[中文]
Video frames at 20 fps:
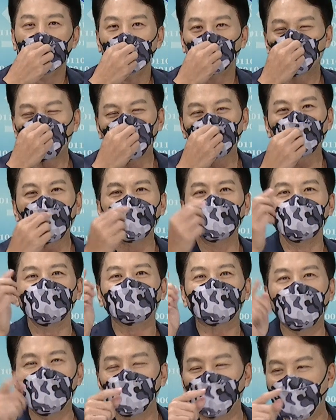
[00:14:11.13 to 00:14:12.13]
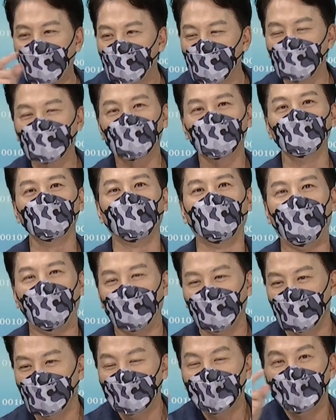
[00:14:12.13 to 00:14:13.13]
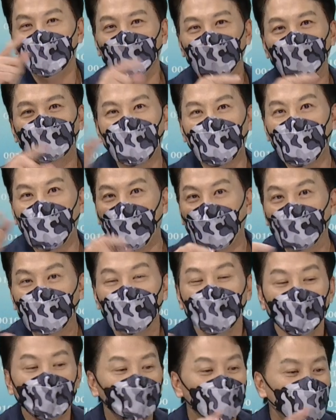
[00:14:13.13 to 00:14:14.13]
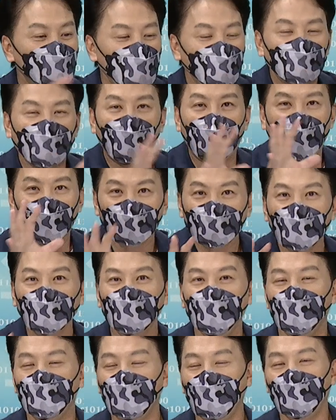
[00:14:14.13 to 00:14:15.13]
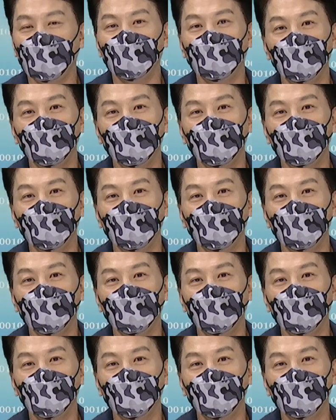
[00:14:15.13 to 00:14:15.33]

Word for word: 就算你三百六十五行，你在行你的行业里面，